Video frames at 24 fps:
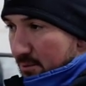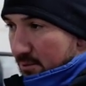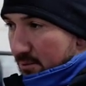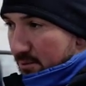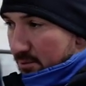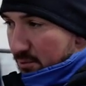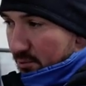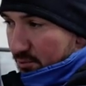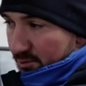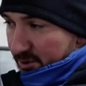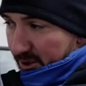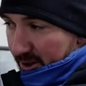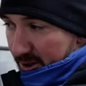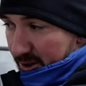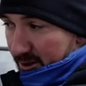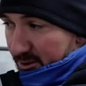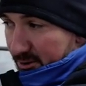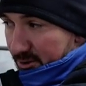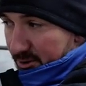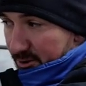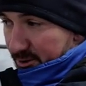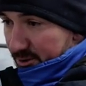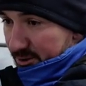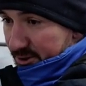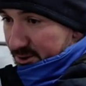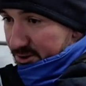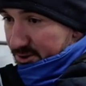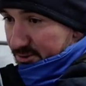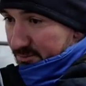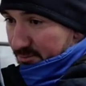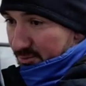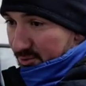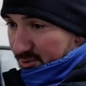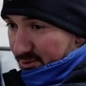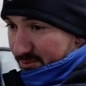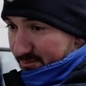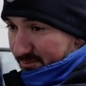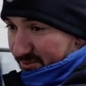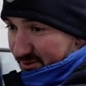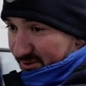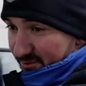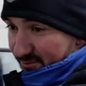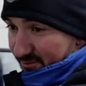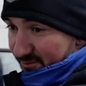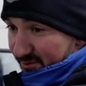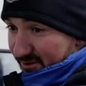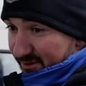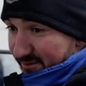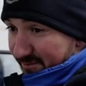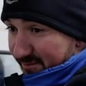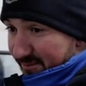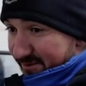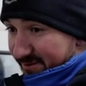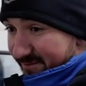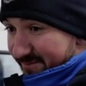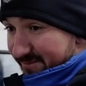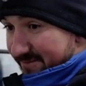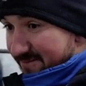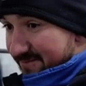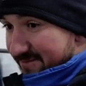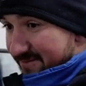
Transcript: Ну да, конечно, можно подумать об этом.